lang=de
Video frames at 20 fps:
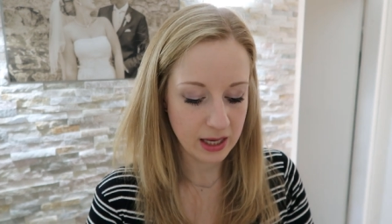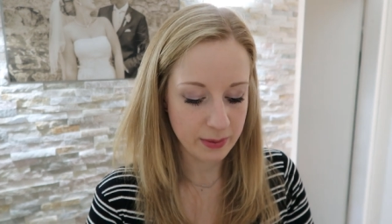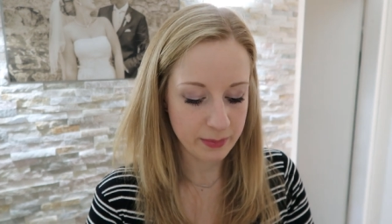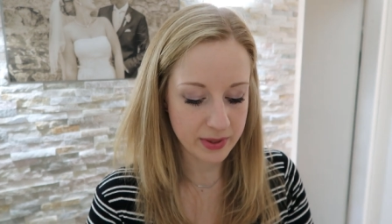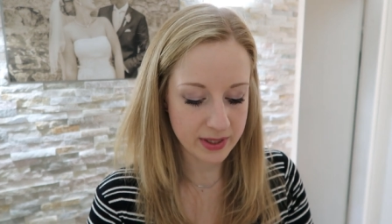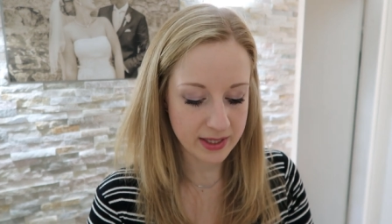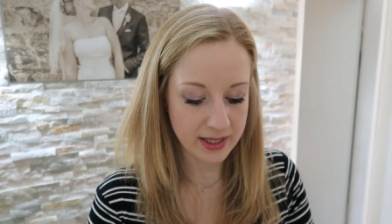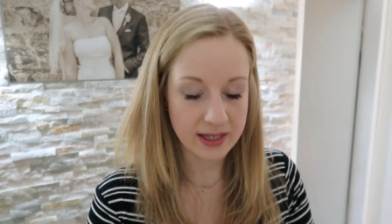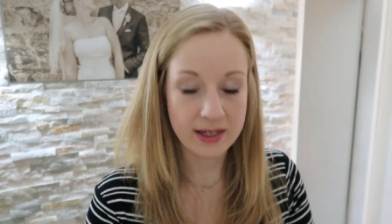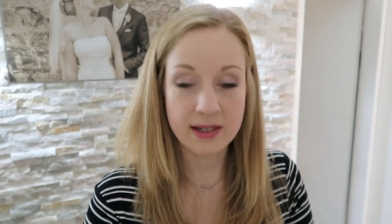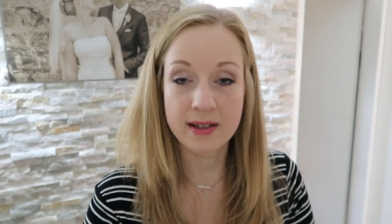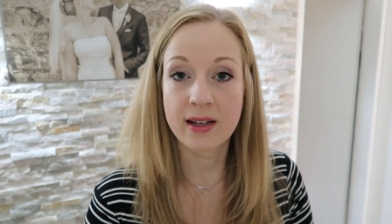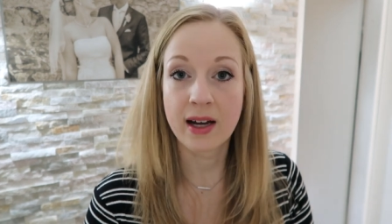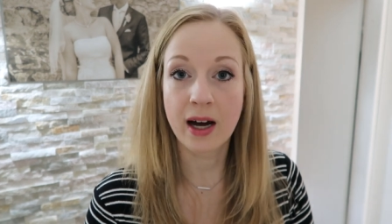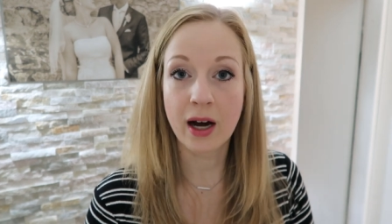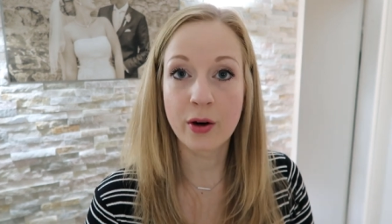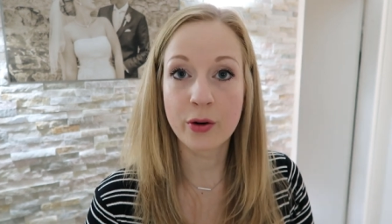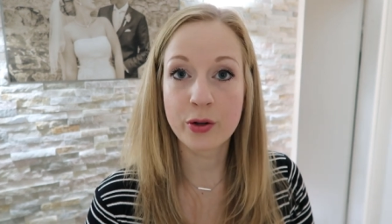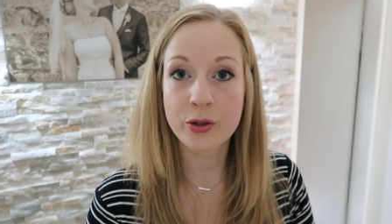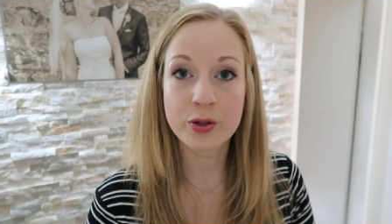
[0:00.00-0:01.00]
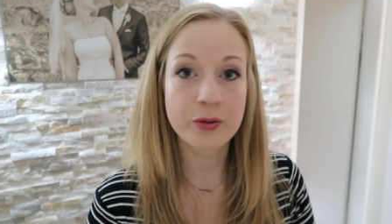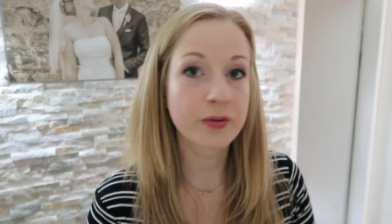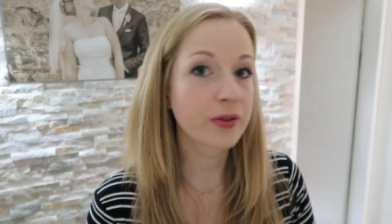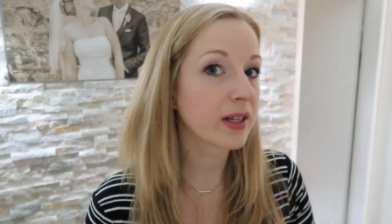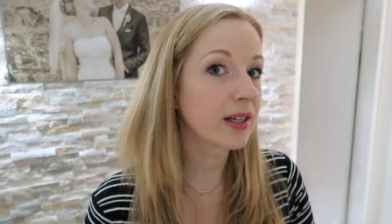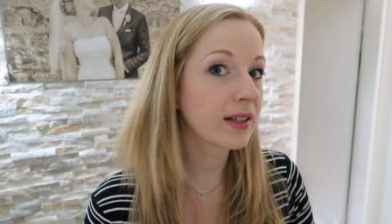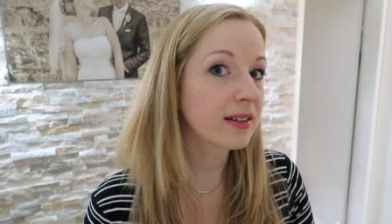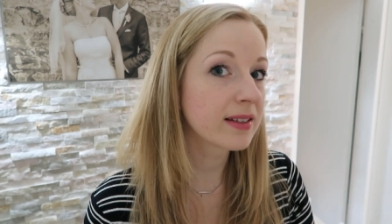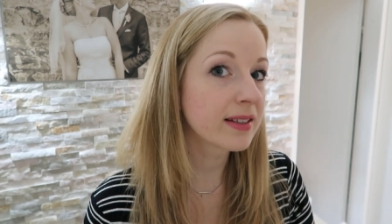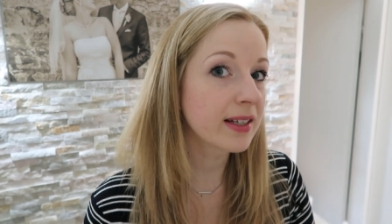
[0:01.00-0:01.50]
mit denen auch
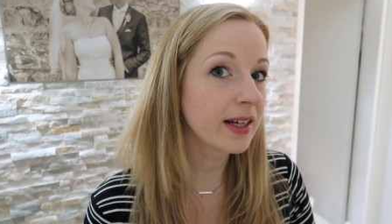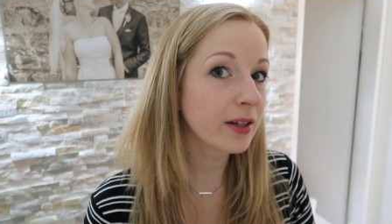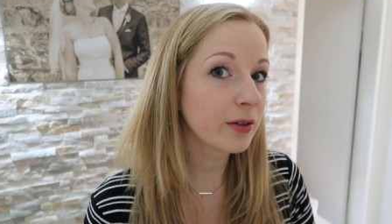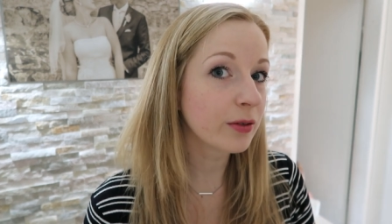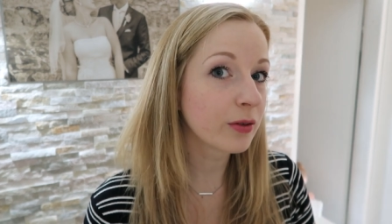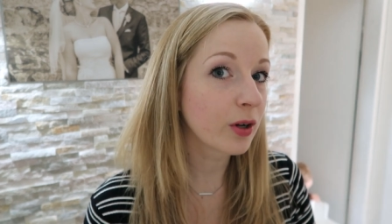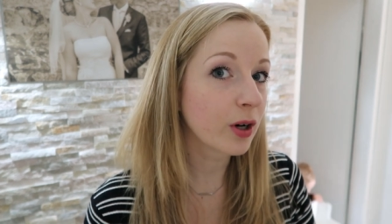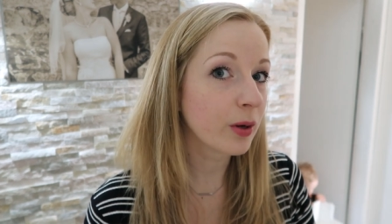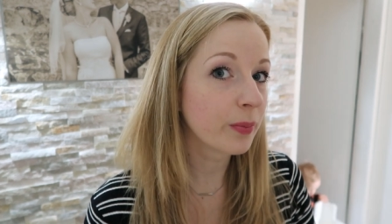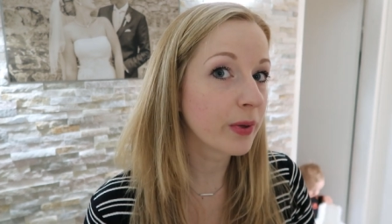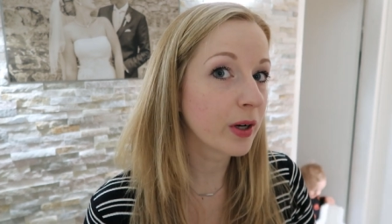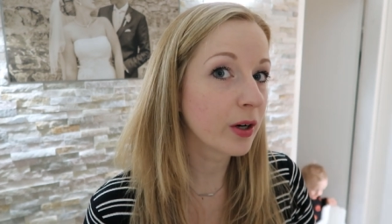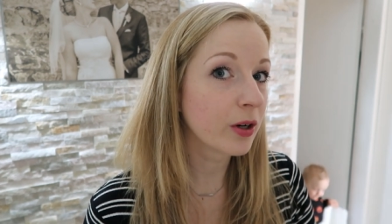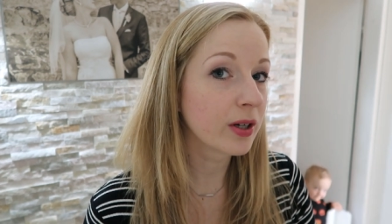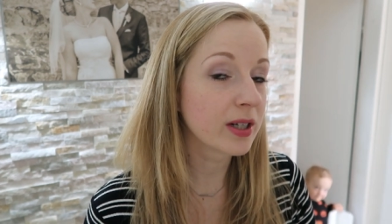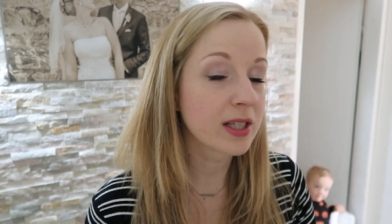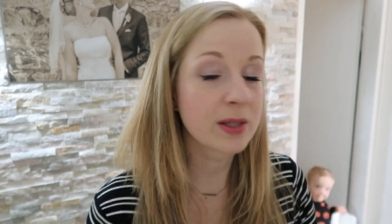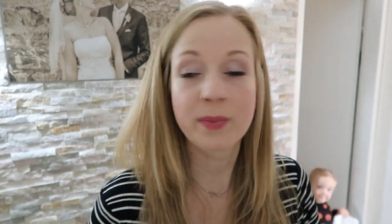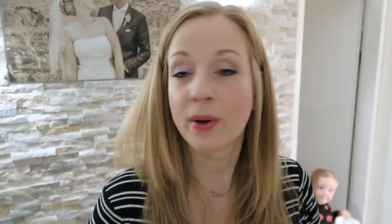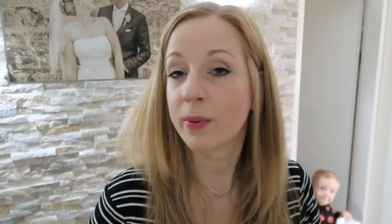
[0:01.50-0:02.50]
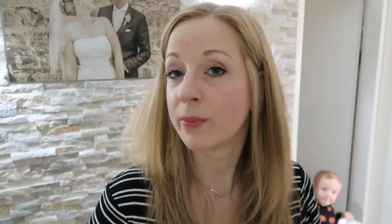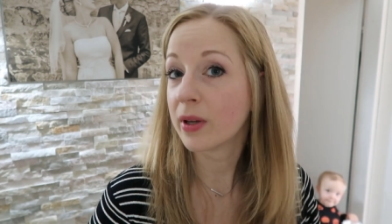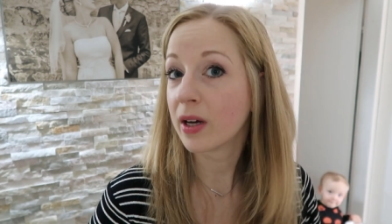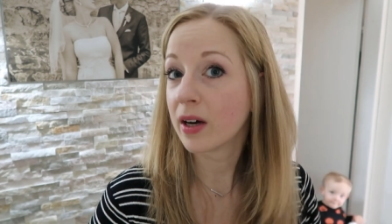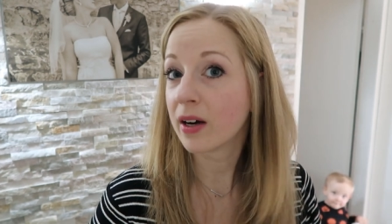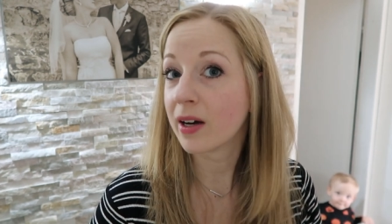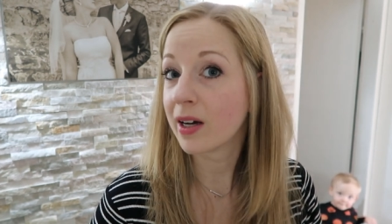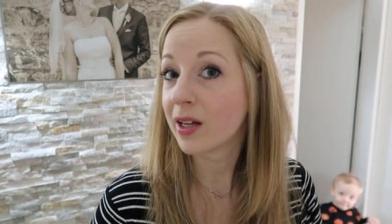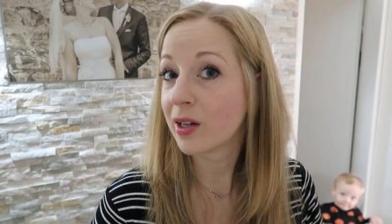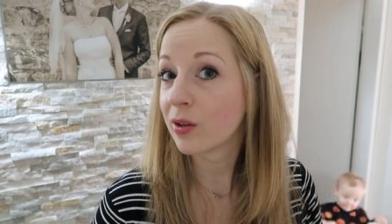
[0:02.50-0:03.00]
zufrieden seid oder ob ihr auch jetzt bei
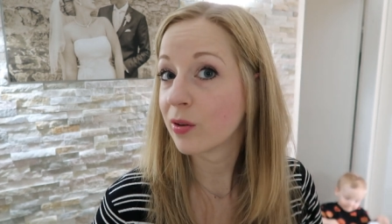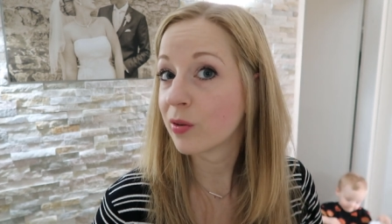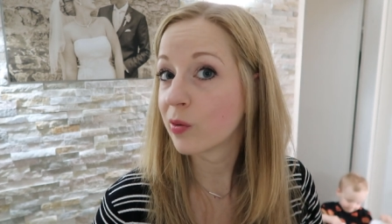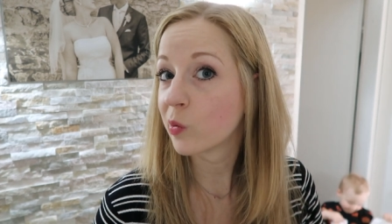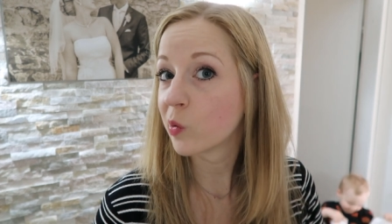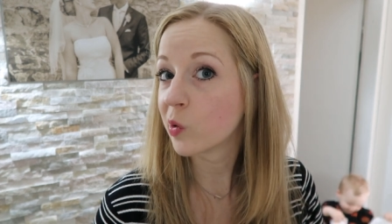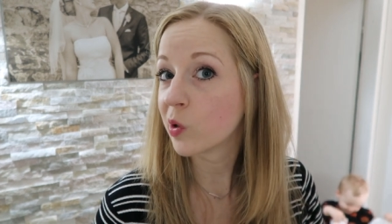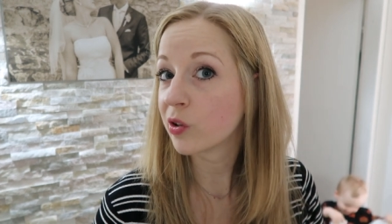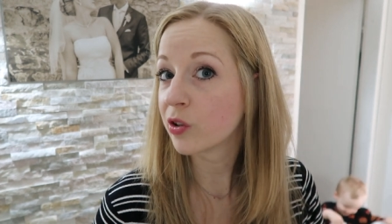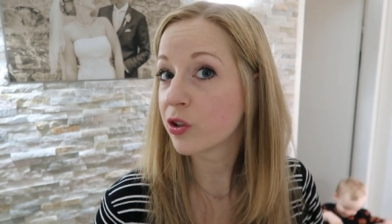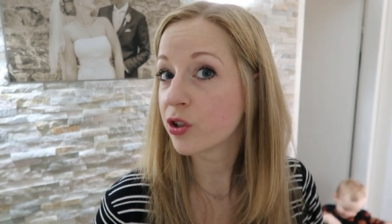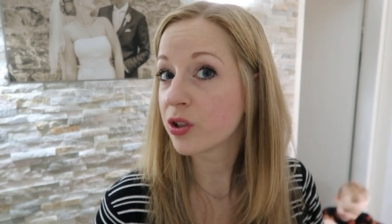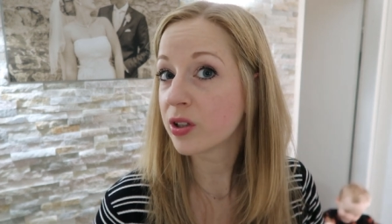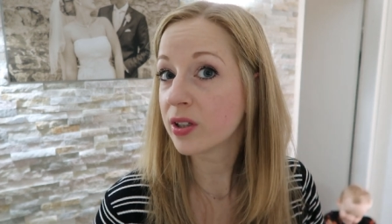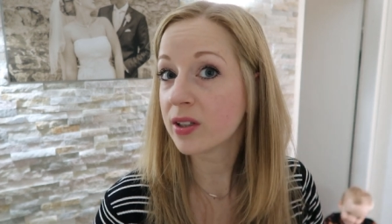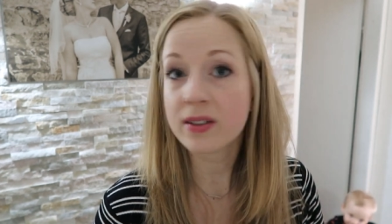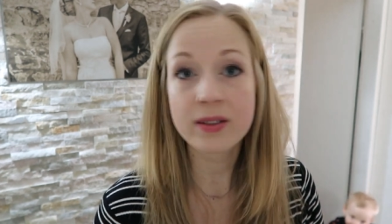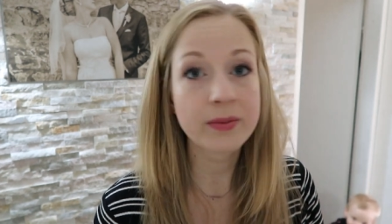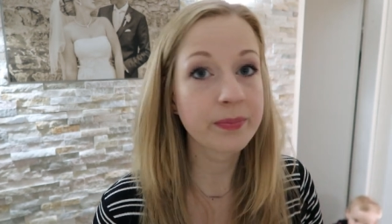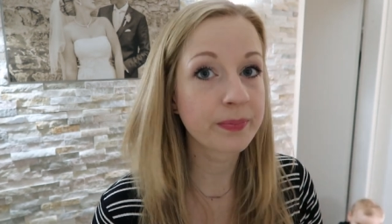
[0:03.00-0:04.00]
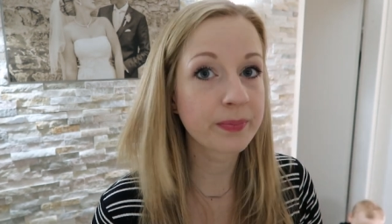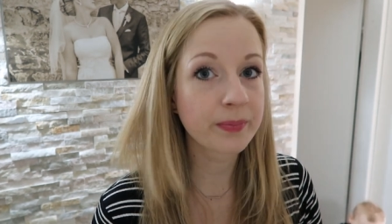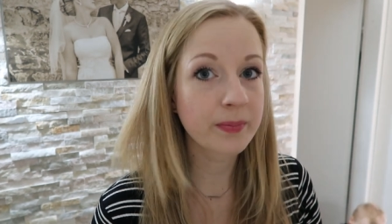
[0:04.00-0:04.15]
mir einen Unterschied